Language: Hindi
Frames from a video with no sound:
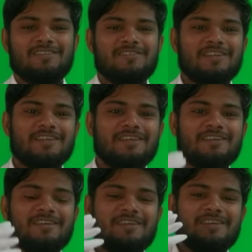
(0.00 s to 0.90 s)
तो देखिए
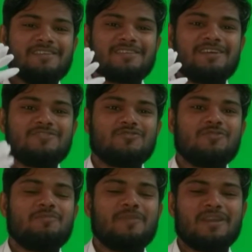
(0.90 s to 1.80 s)
इसका जो
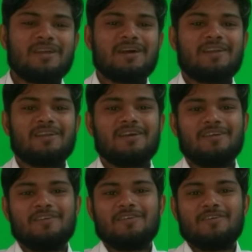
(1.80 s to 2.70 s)
मेन कारण है